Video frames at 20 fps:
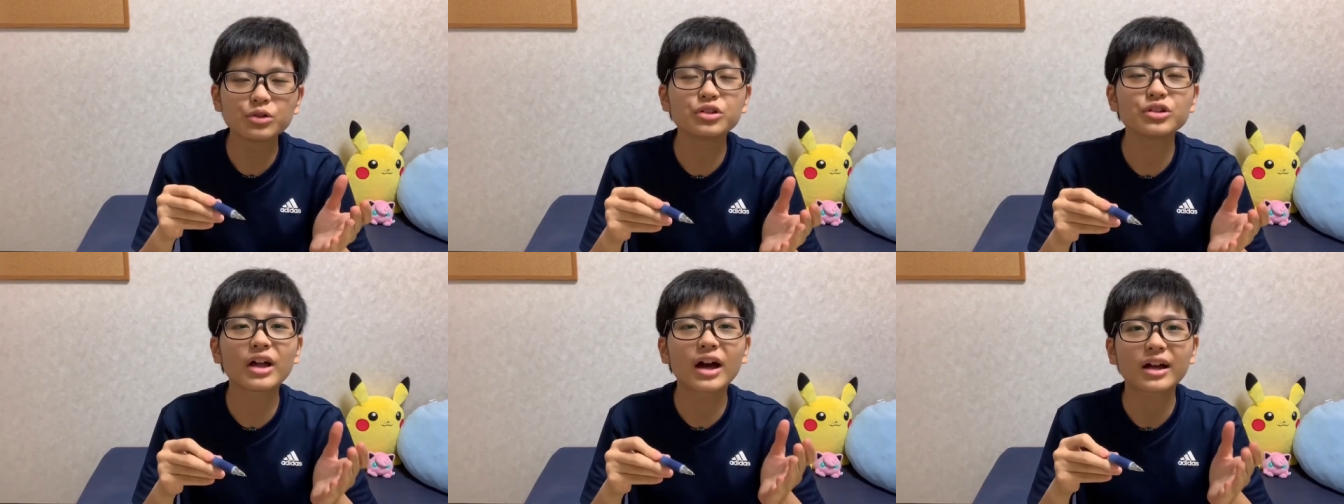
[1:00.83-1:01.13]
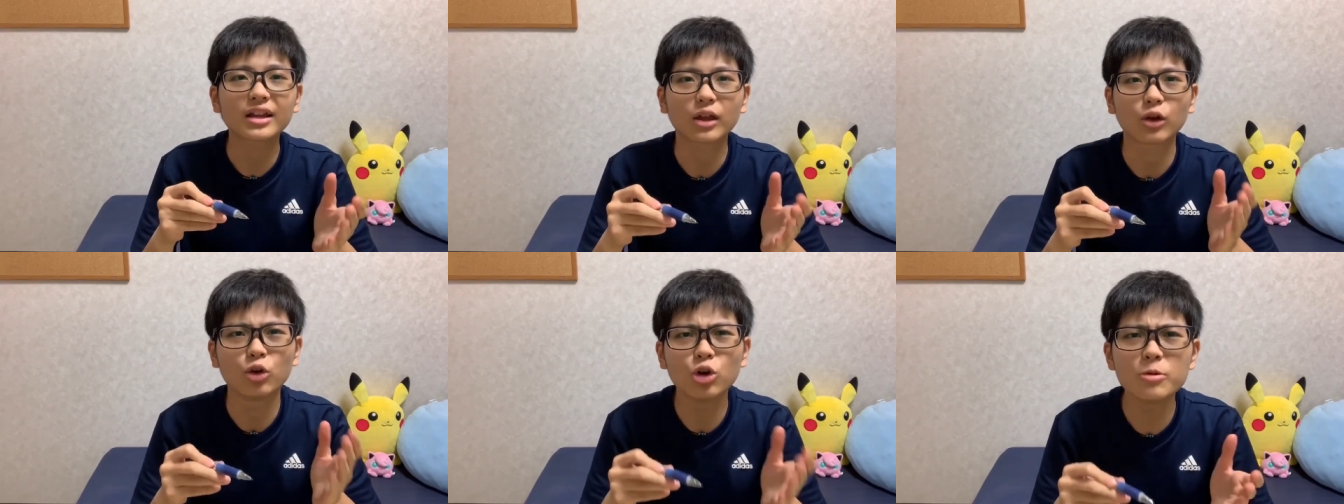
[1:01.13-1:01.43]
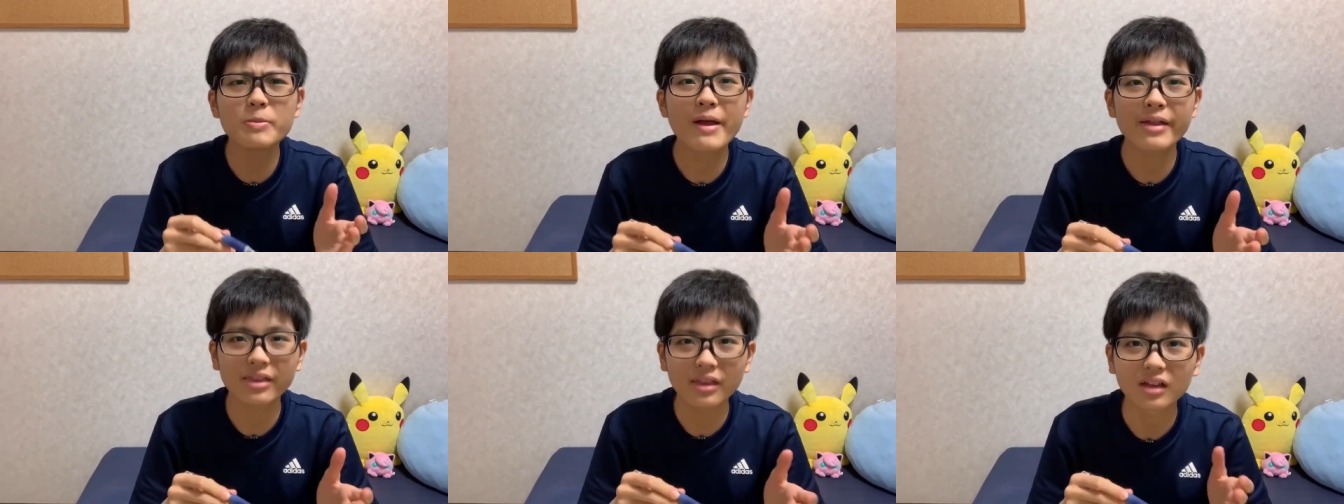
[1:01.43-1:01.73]
の中で
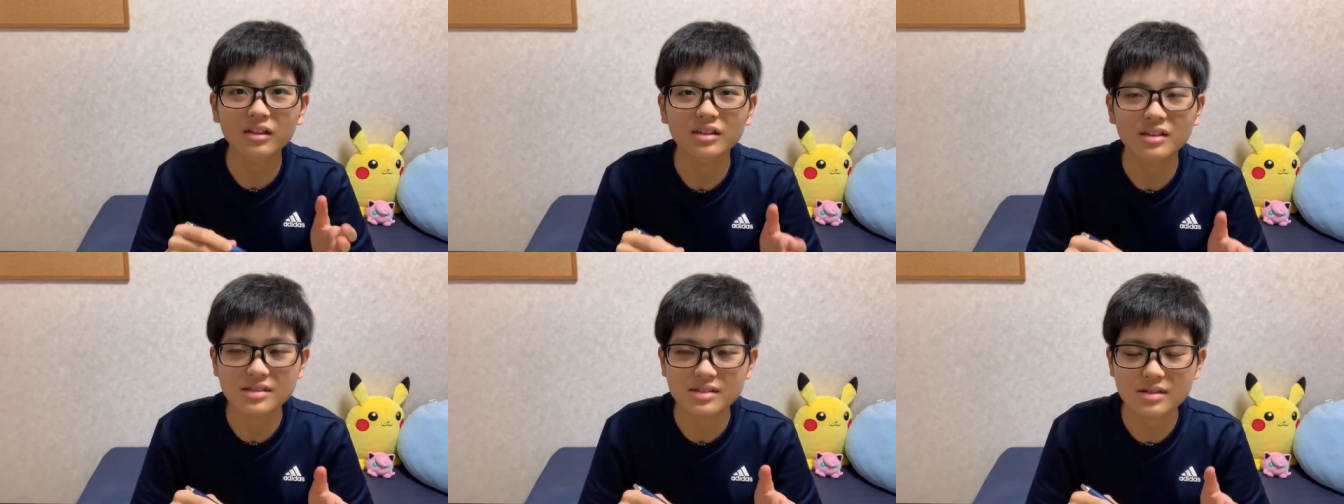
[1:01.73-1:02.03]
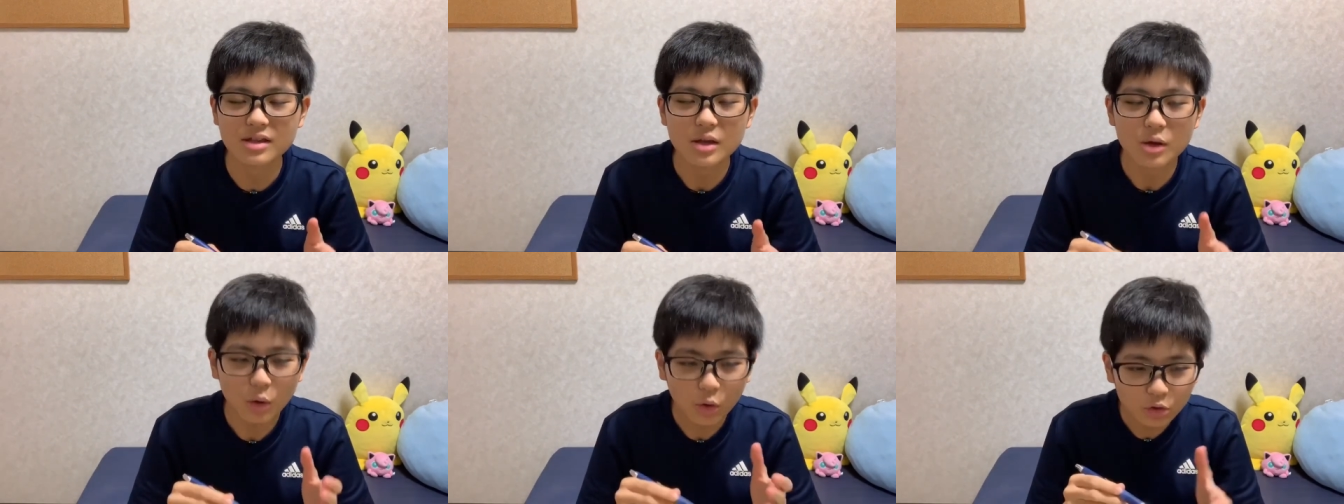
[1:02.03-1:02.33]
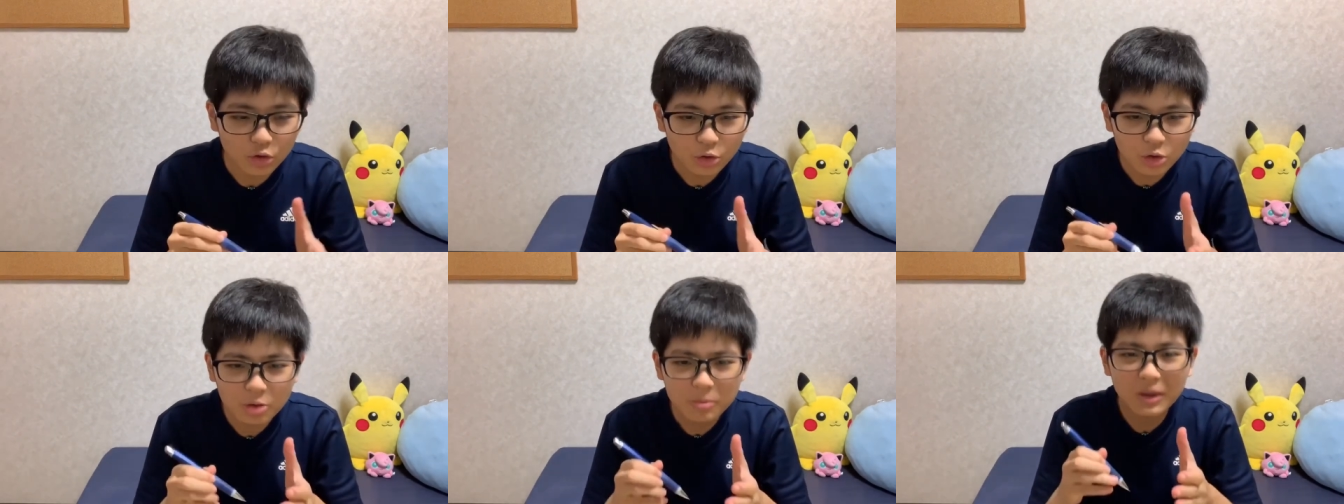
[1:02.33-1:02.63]
不便なんです。こ
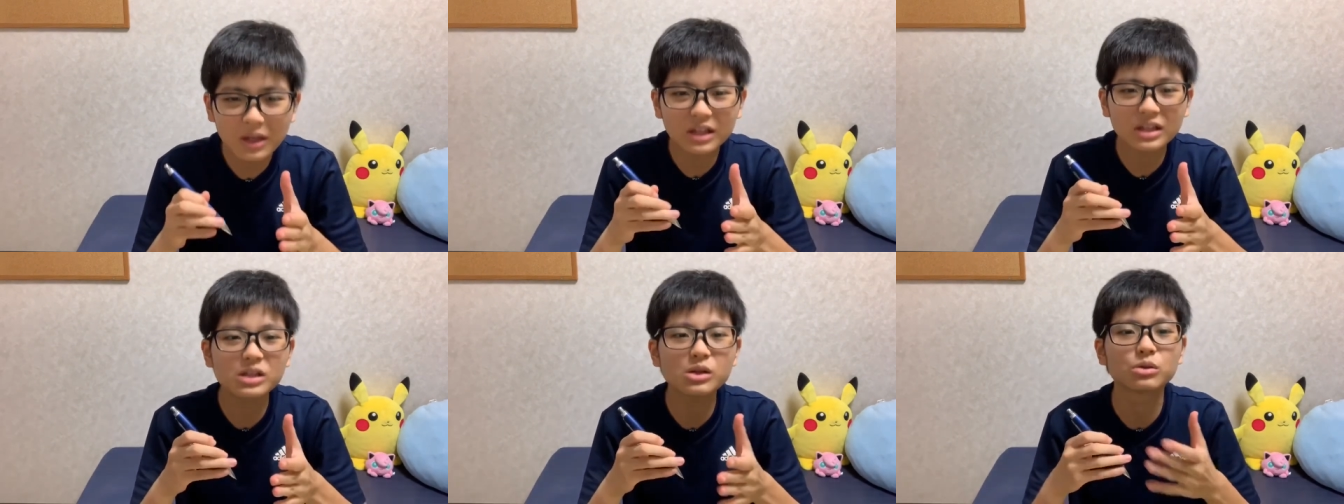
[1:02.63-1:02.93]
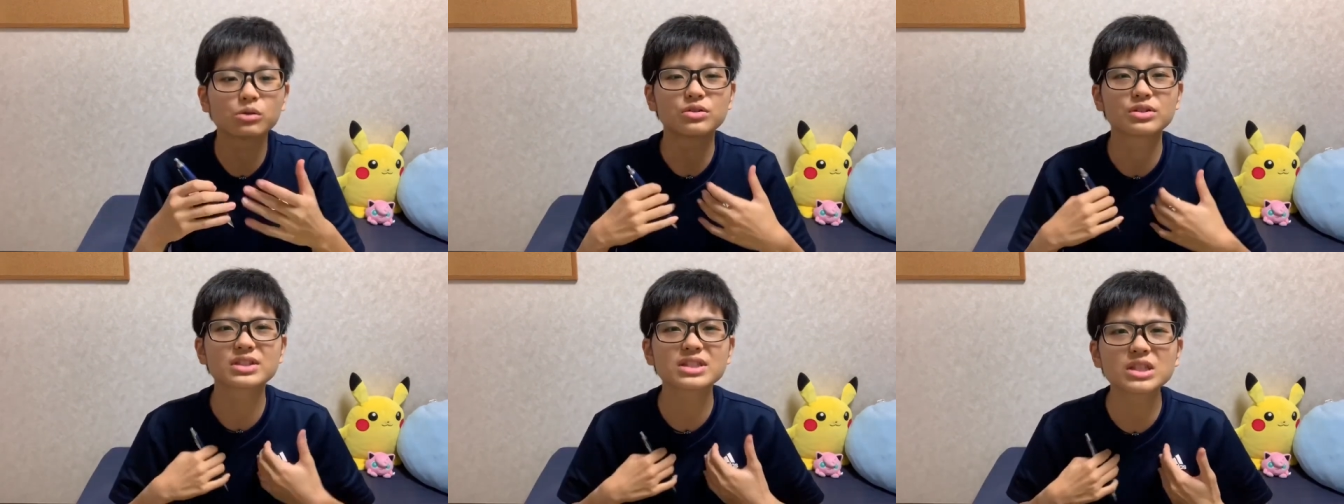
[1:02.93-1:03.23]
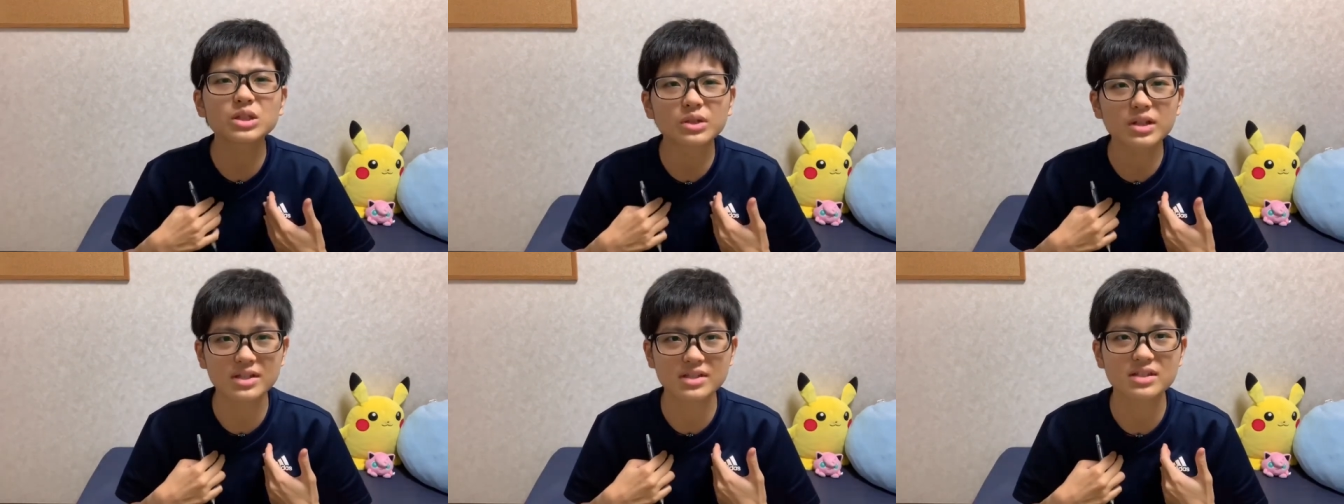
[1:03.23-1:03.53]
の不便による
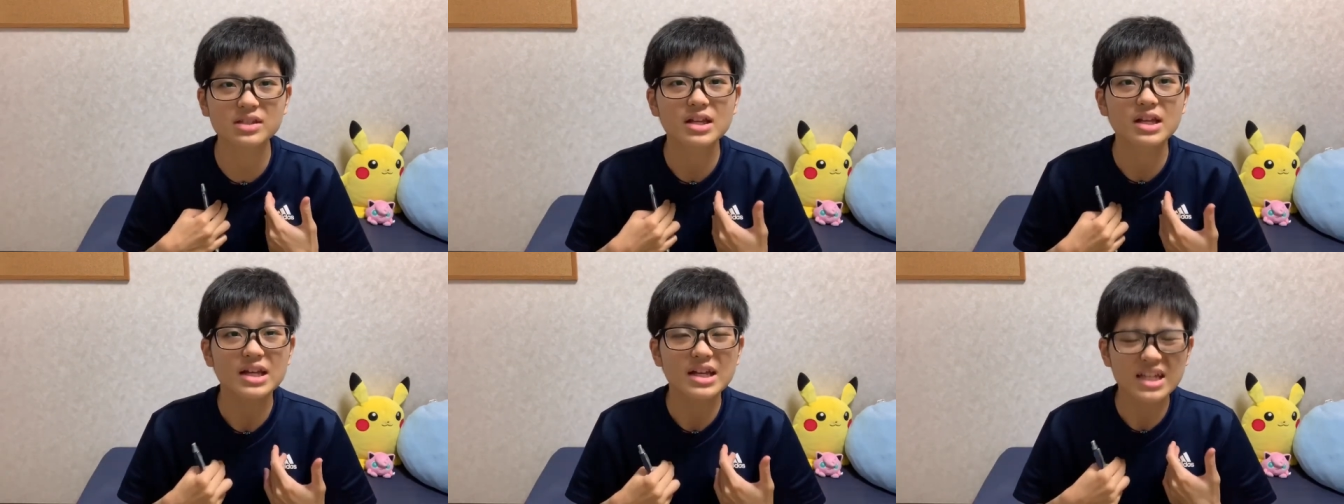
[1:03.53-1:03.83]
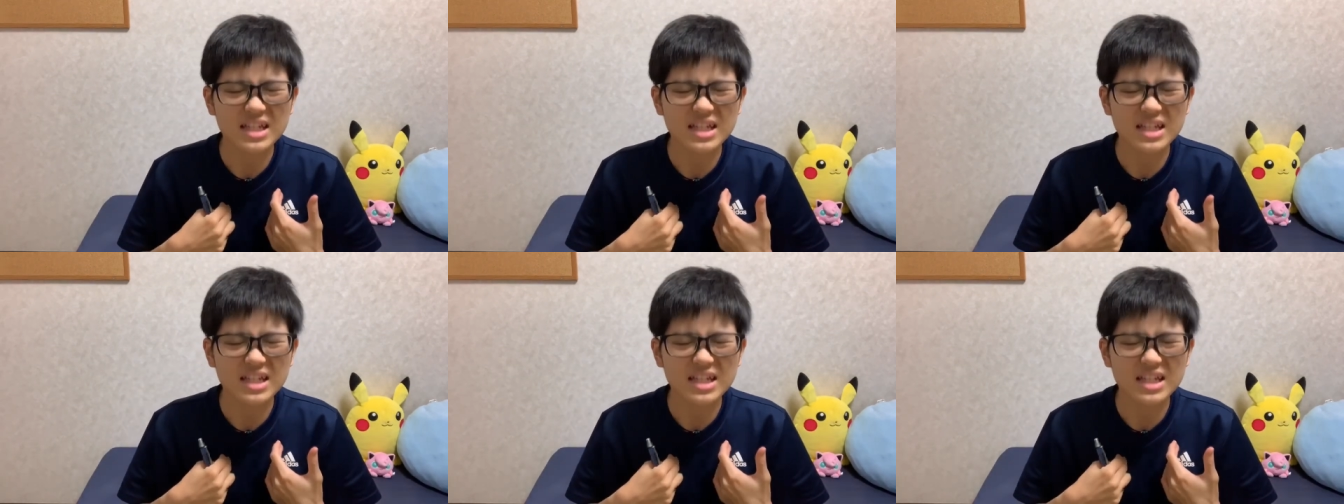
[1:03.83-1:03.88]
ストレス、